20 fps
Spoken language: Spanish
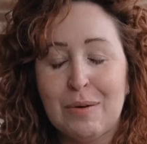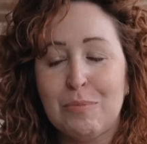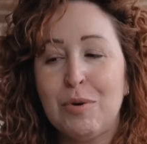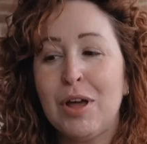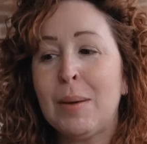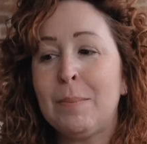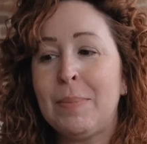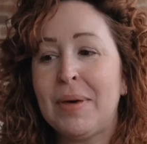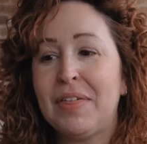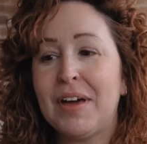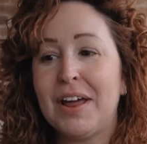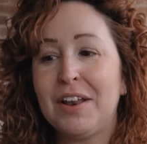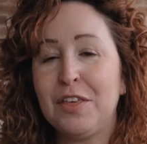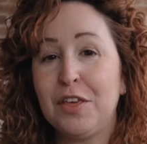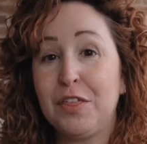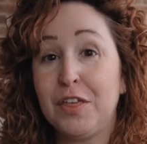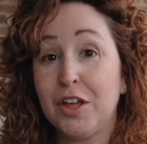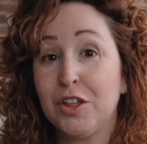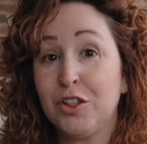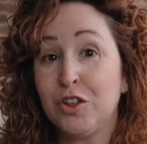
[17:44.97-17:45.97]
Voy a empezar
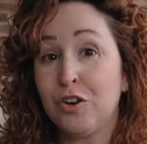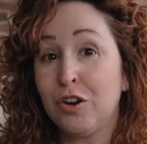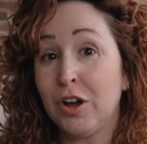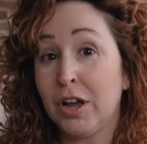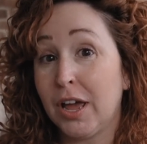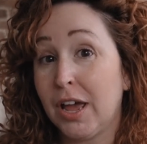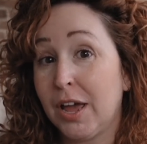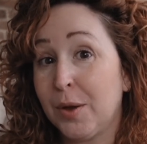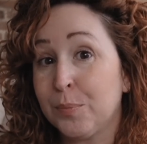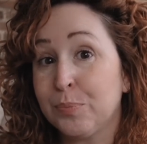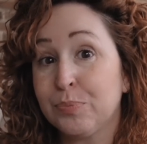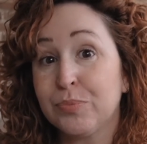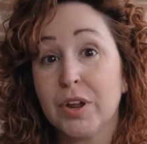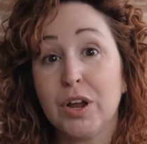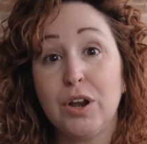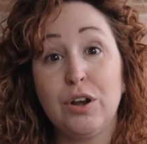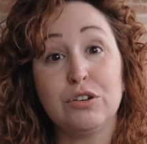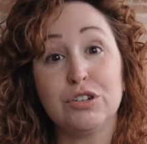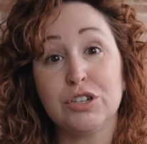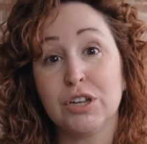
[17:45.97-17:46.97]
diciendo que
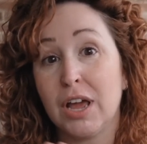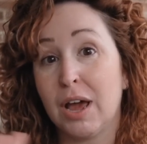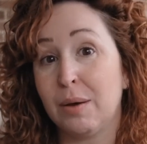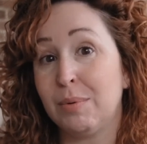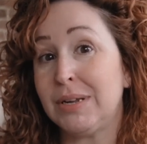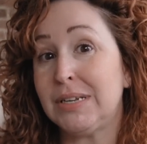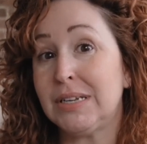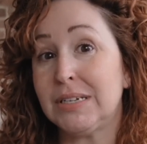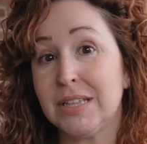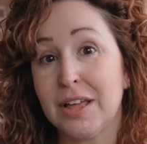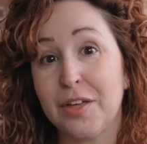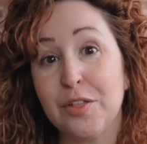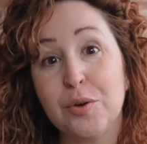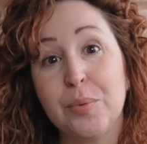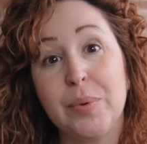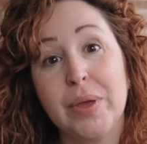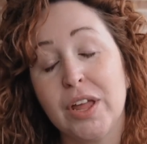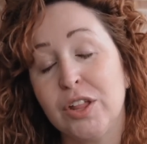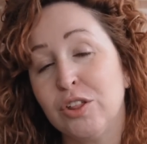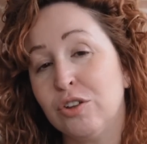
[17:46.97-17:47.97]
los que habéis estado
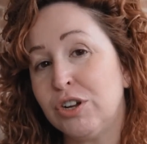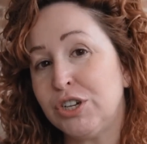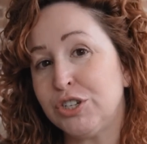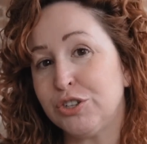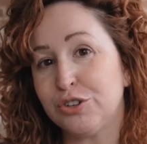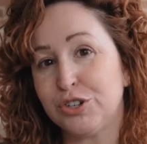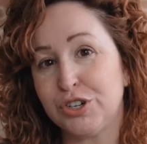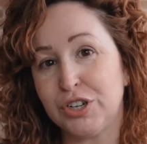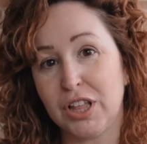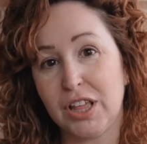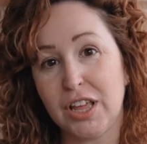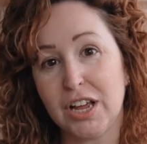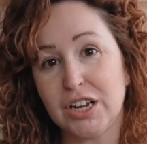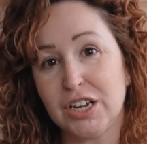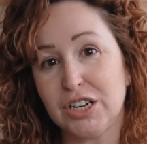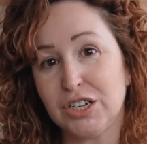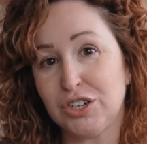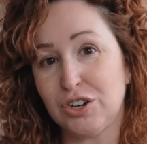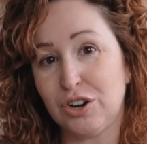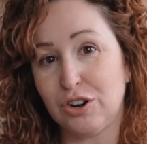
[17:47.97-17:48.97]
viendo estos
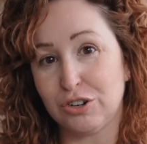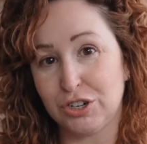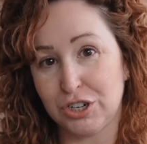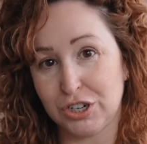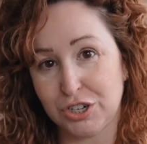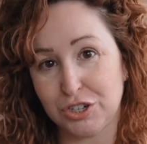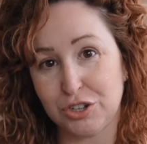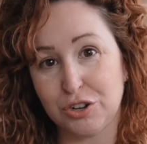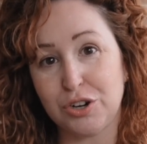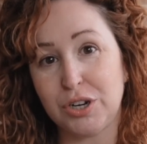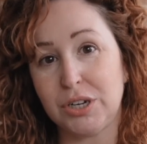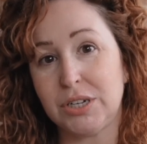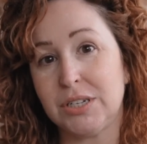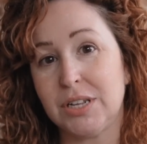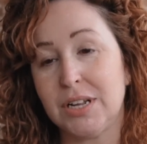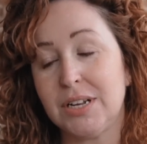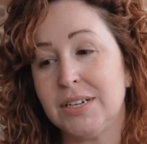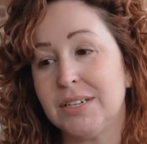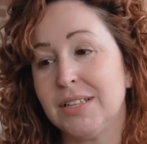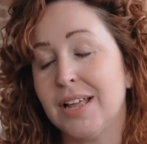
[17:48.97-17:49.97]
días los stories
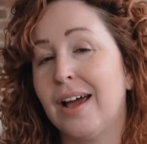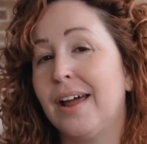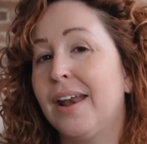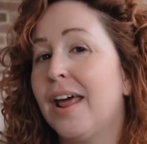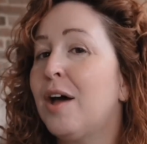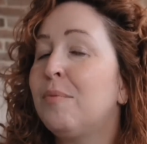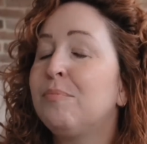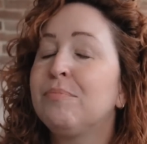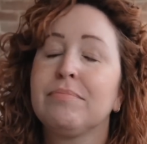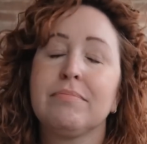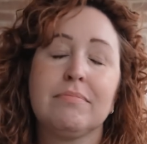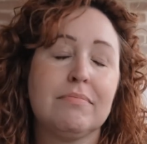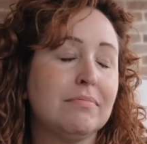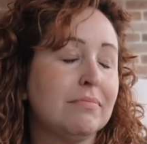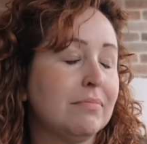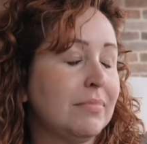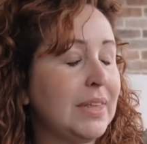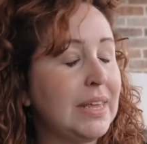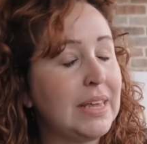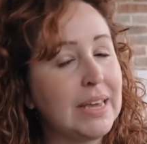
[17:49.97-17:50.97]
de Instagram,
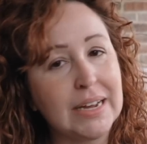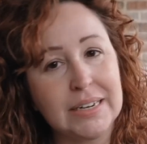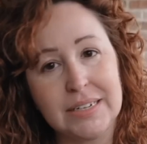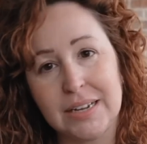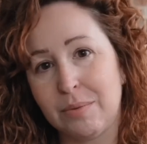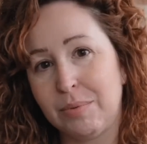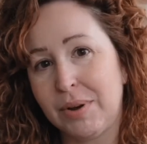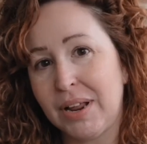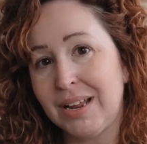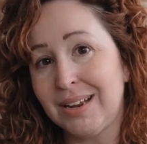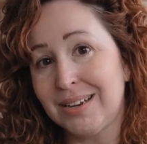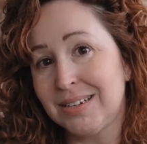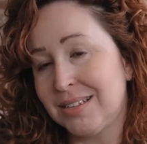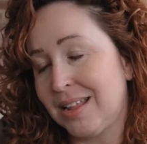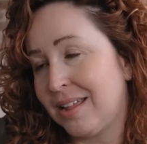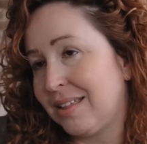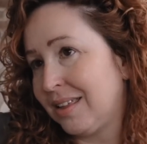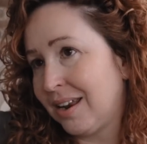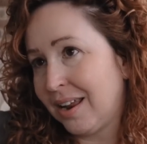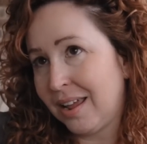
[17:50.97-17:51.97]
ya sabréis,
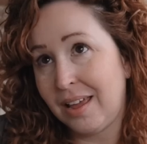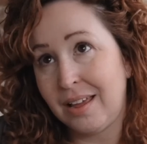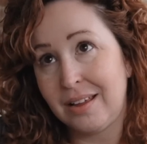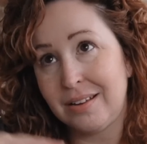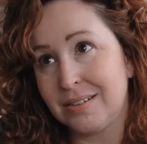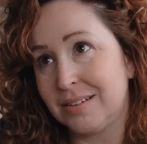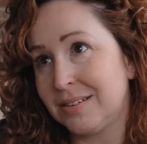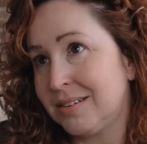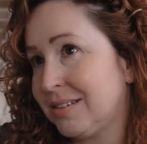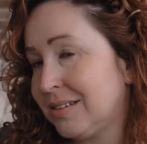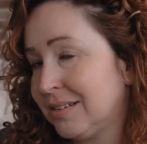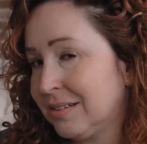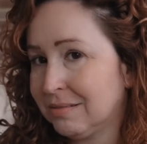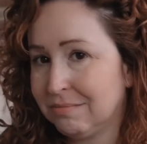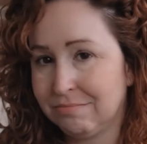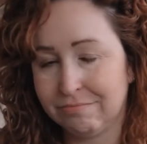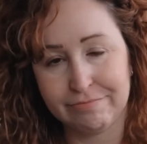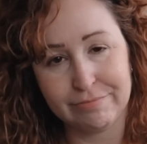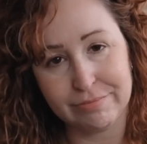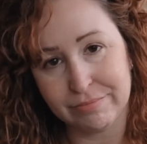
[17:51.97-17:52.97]
tendréis
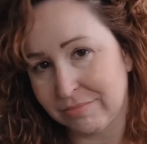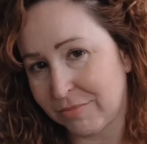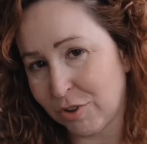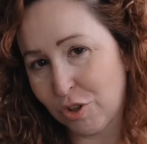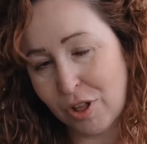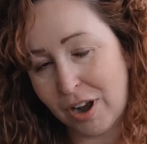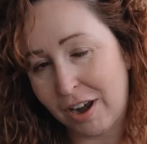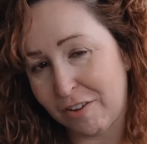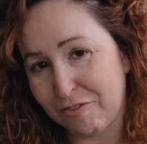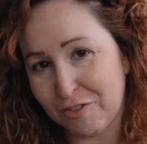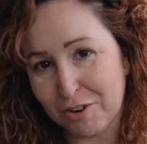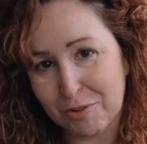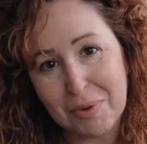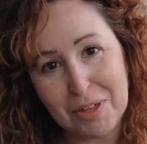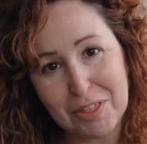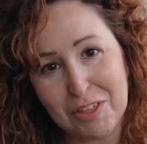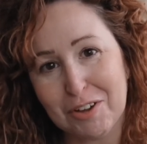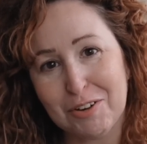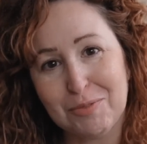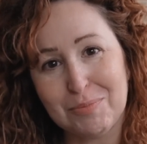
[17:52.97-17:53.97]
toda la
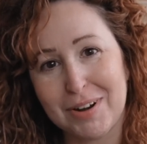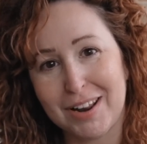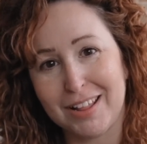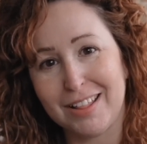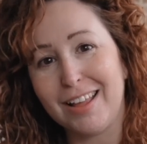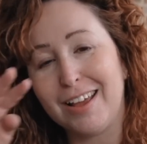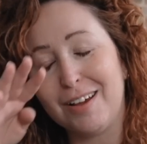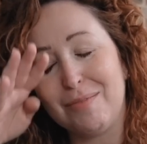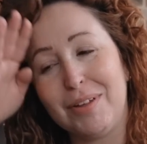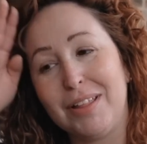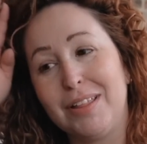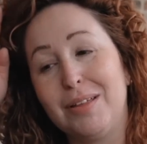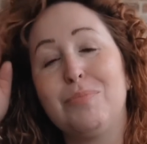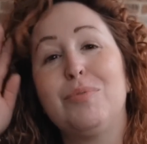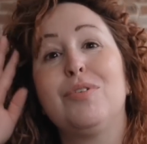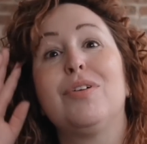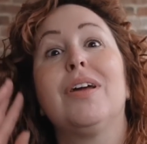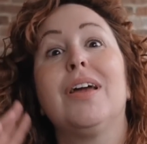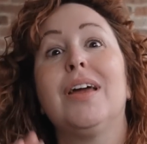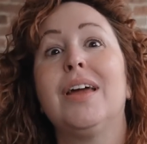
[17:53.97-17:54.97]
información prácticamente
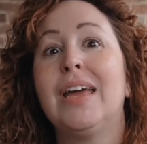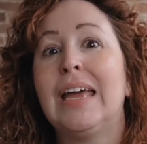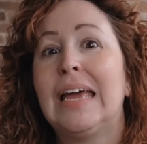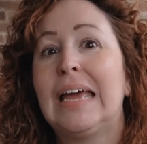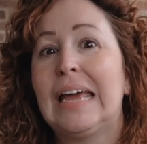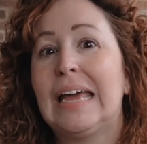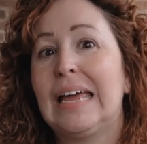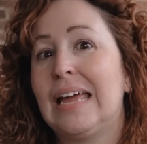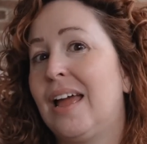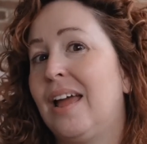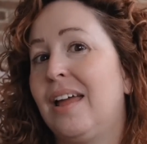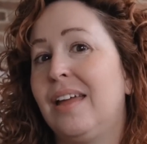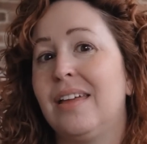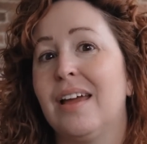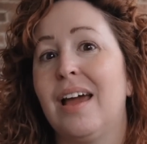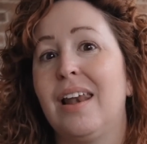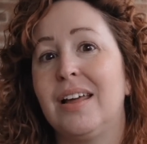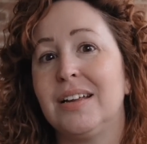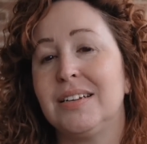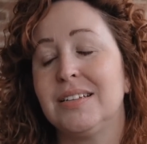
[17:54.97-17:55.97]
porque eh,
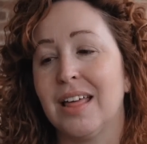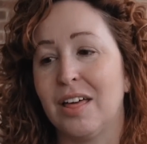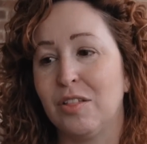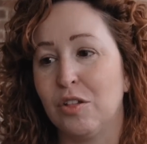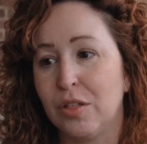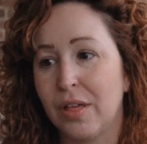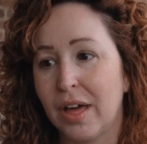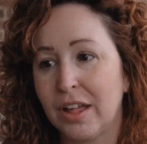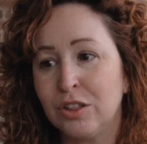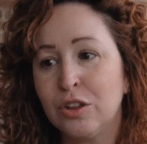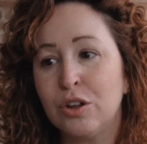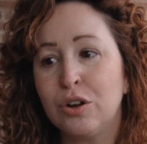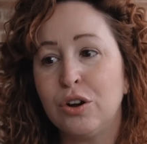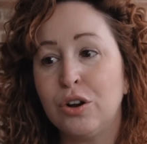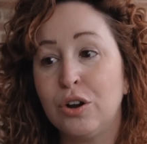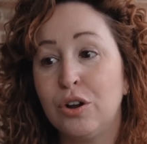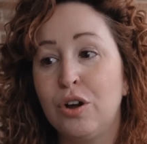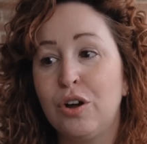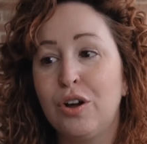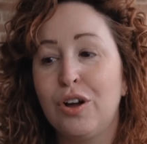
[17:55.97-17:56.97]
ya la he estado dando,
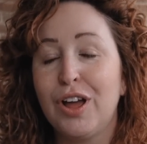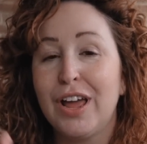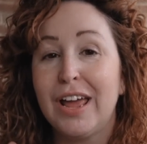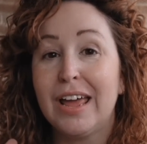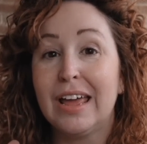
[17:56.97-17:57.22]
¿no?